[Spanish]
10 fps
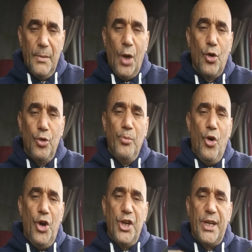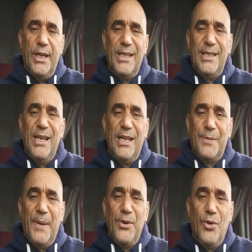Good morning quiere decir en
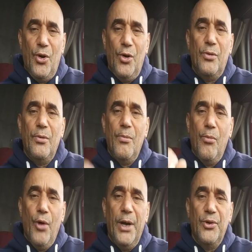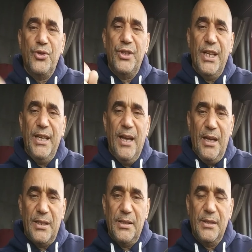español buenos
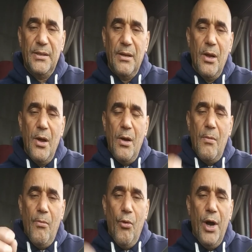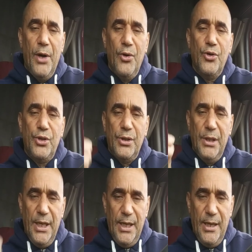días, buenos
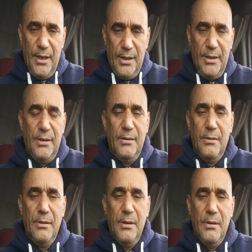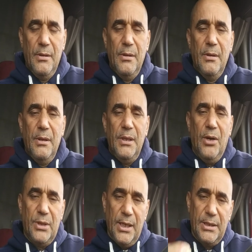días. Ya
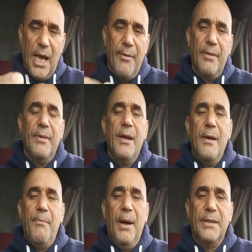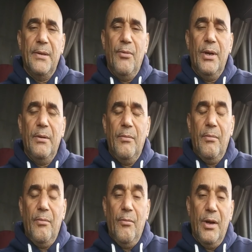ustedes saben, pasen buen,
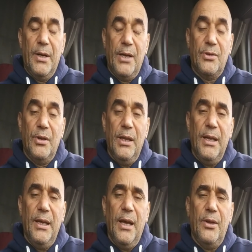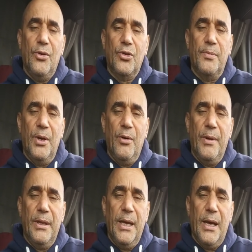buen resto del día, Dios me lo
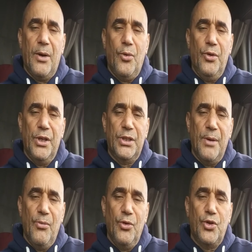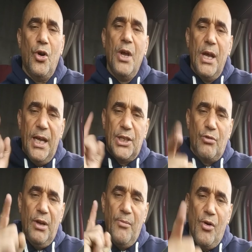bendiga, cuídense mucho.
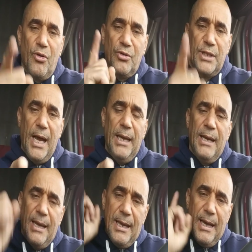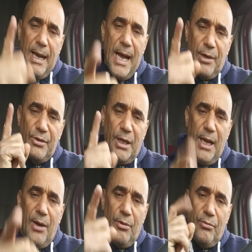Esto es Limón con Sal, agrio y
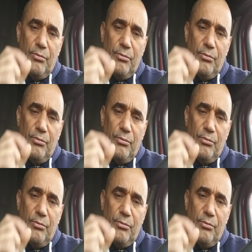salado.